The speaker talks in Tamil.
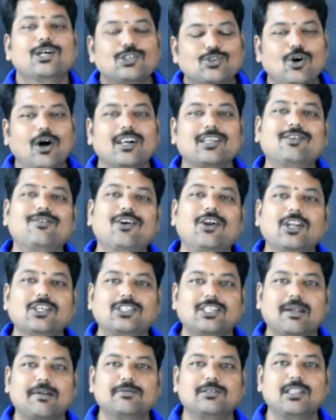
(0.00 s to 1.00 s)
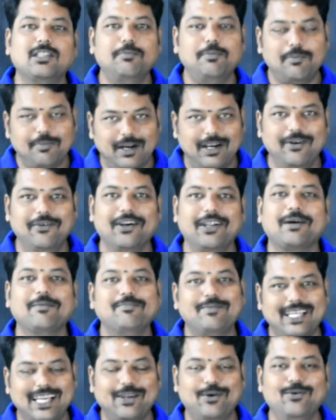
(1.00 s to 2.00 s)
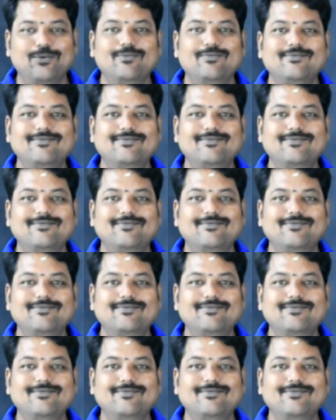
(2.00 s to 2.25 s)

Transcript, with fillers: ஸோ அடுத்த வீடியோவில் சிக்கன் சந்திப்போம் நன்றி வணக்கம் தேங்க்யூ